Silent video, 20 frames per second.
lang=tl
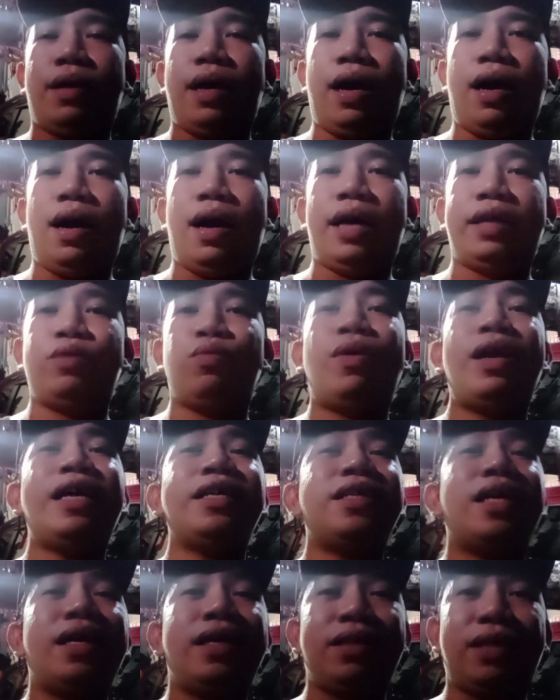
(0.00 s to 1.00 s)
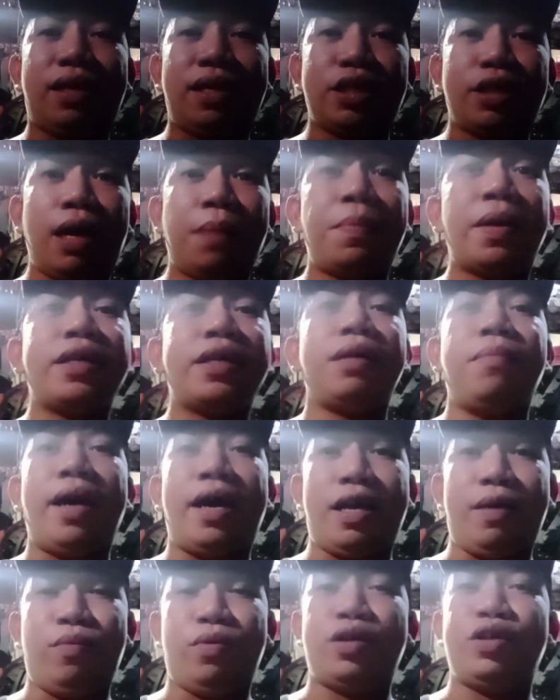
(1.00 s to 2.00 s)
Uh, wala siyang interest kapag
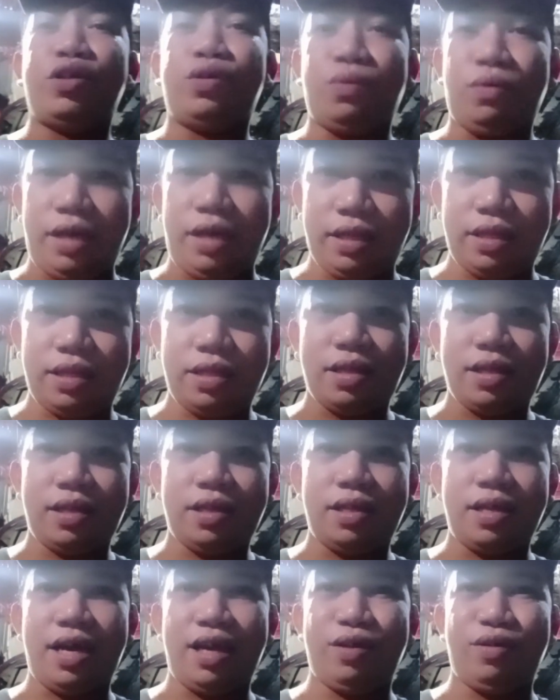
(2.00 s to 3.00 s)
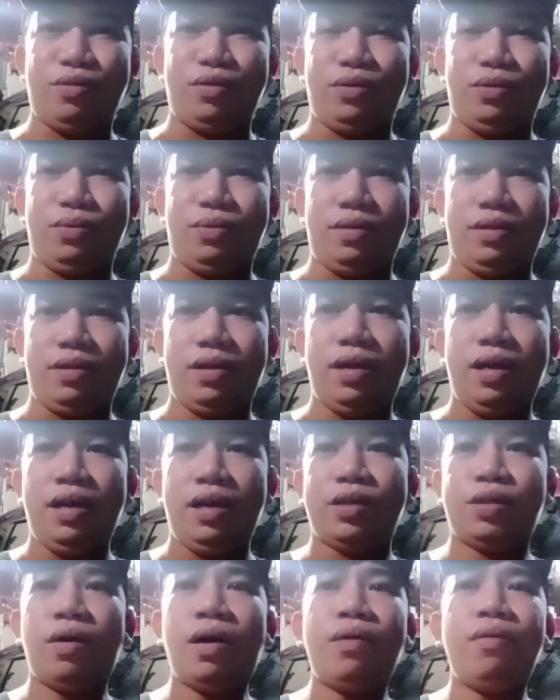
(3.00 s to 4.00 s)
nabayaran mo ng due date ayun yun.
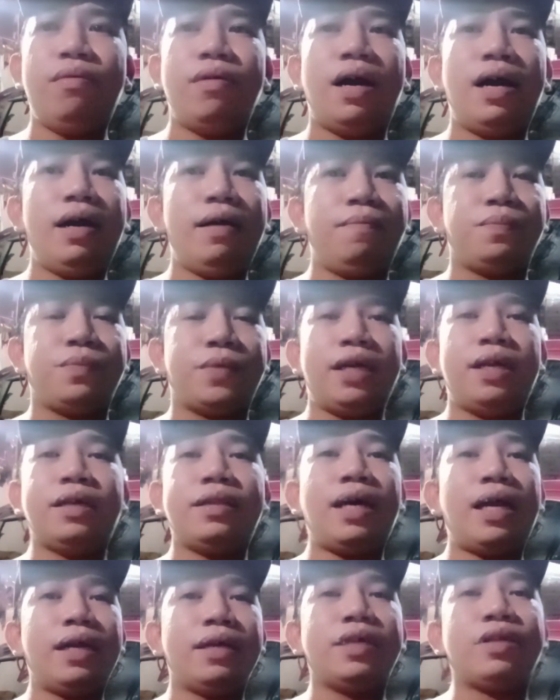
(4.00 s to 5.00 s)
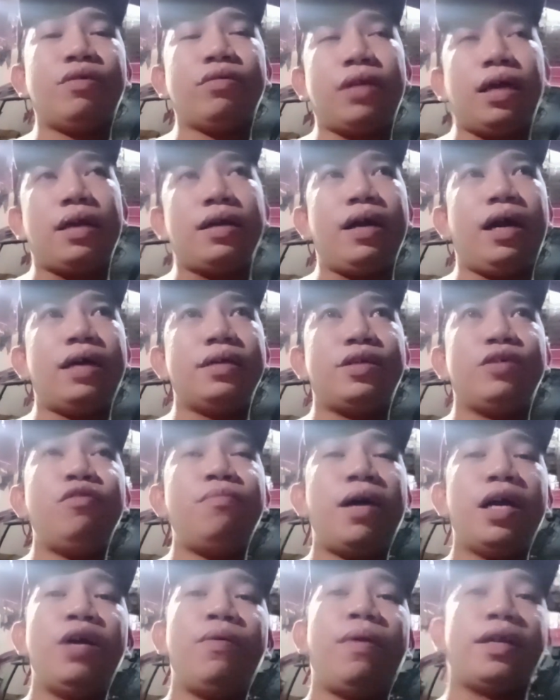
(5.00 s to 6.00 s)
So ako nga, tinatarget ko talaga kasi
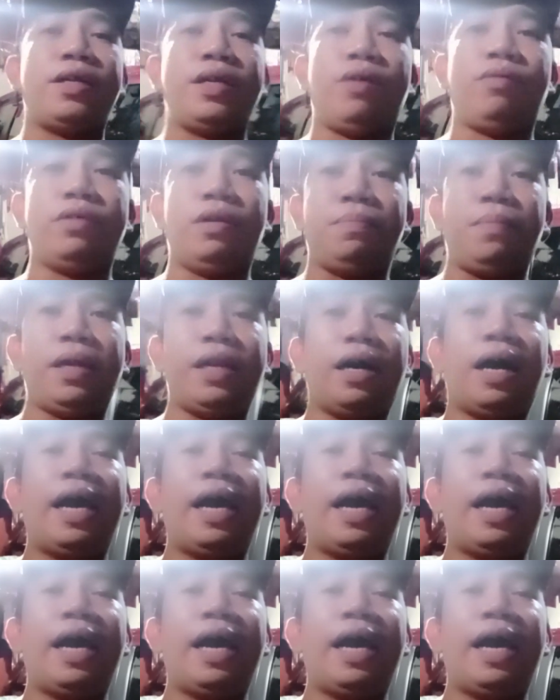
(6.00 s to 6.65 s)
gumagawa rin ako ng parang